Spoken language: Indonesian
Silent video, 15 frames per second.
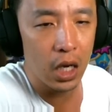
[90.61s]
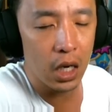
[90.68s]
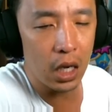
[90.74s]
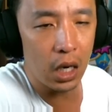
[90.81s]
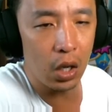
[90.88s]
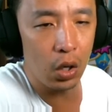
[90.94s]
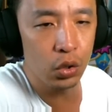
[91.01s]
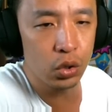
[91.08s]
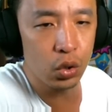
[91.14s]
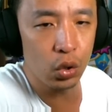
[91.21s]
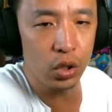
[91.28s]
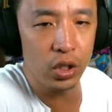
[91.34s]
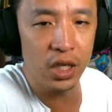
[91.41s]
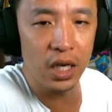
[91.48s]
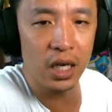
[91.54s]
kalau
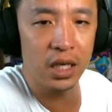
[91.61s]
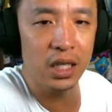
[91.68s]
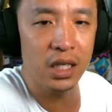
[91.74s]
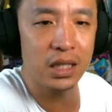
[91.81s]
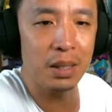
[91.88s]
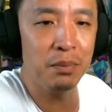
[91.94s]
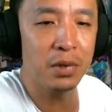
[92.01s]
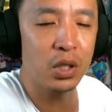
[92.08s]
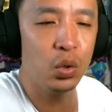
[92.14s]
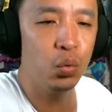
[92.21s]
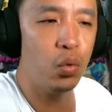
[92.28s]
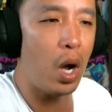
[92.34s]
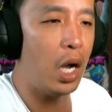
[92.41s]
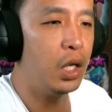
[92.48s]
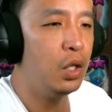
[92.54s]
untuk dia yang di tim
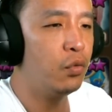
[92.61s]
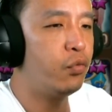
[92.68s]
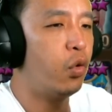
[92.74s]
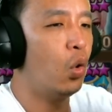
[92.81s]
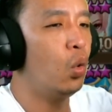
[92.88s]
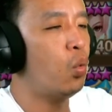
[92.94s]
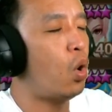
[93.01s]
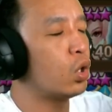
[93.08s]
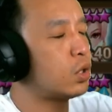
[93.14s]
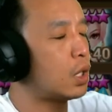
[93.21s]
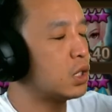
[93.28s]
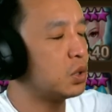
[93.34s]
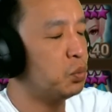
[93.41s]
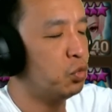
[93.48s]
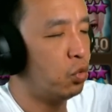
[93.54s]
kedua ini full
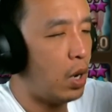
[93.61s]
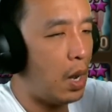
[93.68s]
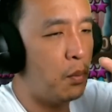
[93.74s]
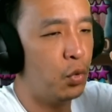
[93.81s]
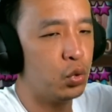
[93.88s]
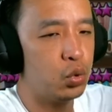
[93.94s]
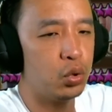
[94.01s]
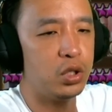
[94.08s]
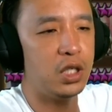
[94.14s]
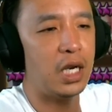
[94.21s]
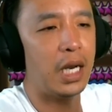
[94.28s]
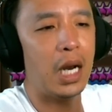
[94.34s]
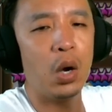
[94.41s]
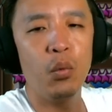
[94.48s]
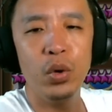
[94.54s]
water semua musuh
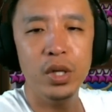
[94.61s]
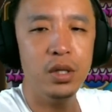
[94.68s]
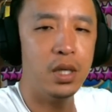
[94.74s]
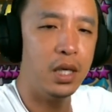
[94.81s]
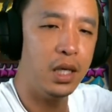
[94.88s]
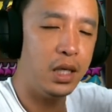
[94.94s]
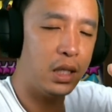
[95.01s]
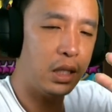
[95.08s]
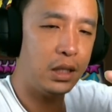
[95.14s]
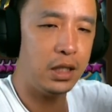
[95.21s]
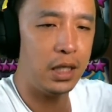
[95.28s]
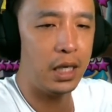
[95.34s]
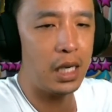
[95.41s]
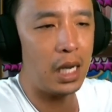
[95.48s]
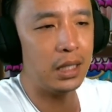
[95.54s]
tidak ada win jadi kita
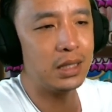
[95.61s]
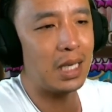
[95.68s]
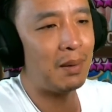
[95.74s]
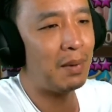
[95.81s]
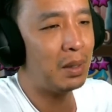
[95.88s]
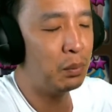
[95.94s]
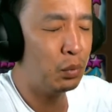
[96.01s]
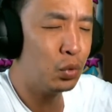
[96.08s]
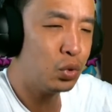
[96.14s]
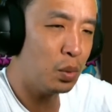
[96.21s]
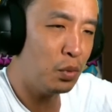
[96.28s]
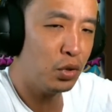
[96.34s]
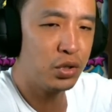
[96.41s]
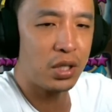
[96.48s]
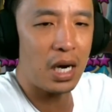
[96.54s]
tidak ada ancaman musuh
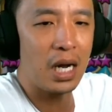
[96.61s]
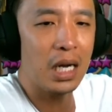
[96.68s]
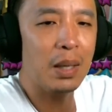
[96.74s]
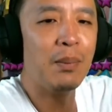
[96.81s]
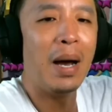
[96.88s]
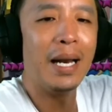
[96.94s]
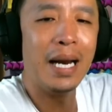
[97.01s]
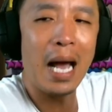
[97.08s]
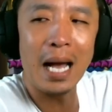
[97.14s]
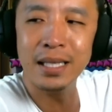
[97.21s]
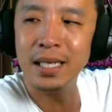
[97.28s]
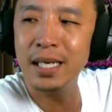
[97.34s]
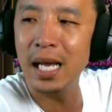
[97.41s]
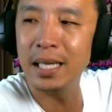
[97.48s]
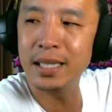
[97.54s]
mau serang kemana
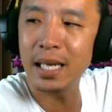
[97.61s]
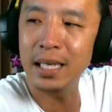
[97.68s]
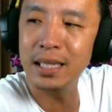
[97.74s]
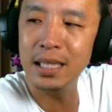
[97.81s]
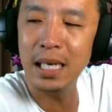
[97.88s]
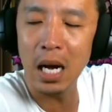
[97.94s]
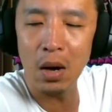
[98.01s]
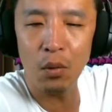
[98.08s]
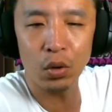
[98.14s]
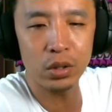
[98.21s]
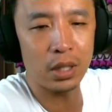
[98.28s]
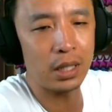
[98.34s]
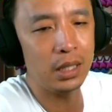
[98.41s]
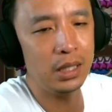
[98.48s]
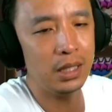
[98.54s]
aja di antara tiga
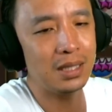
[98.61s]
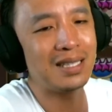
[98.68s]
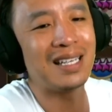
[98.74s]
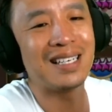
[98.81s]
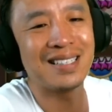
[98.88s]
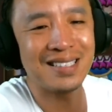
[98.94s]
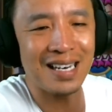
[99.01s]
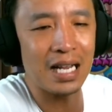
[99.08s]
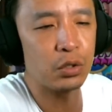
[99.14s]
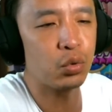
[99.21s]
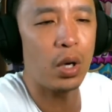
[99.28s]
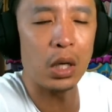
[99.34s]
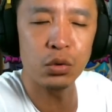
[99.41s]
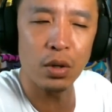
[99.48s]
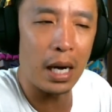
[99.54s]
water ini terserah
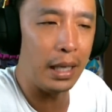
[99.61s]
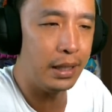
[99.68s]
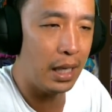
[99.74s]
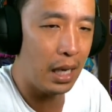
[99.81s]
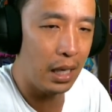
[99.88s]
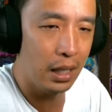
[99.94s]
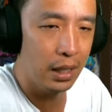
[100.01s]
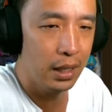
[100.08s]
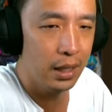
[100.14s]
suka-sukanya